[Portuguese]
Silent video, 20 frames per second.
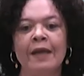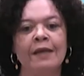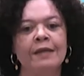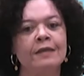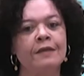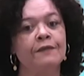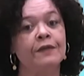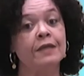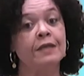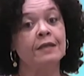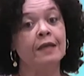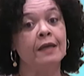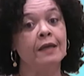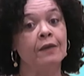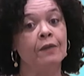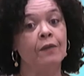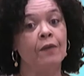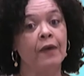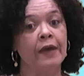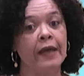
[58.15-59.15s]
Se você
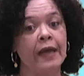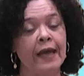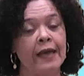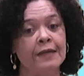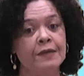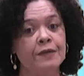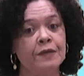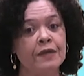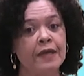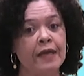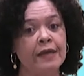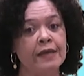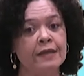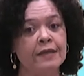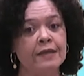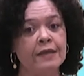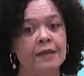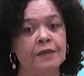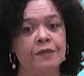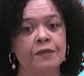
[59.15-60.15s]
não conhece os
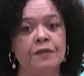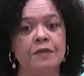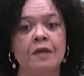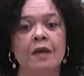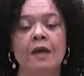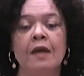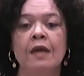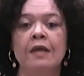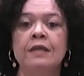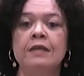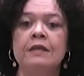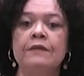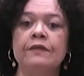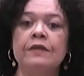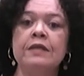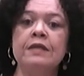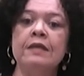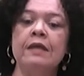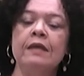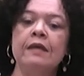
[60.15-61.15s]
requisitos, se
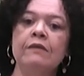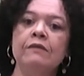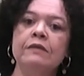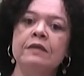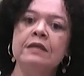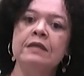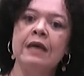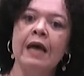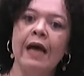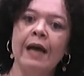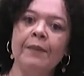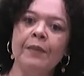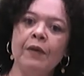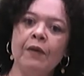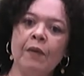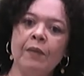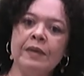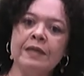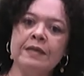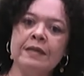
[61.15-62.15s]
você não sabe
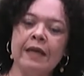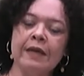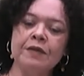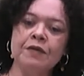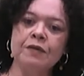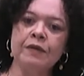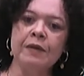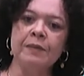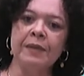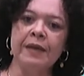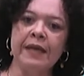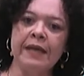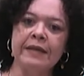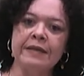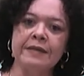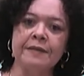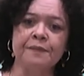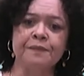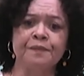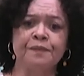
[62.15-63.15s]
como está a sua
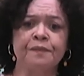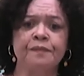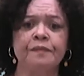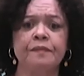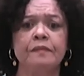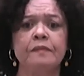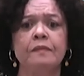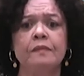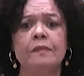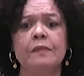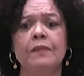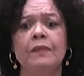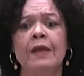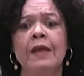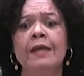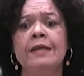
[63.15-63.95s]
empresa, e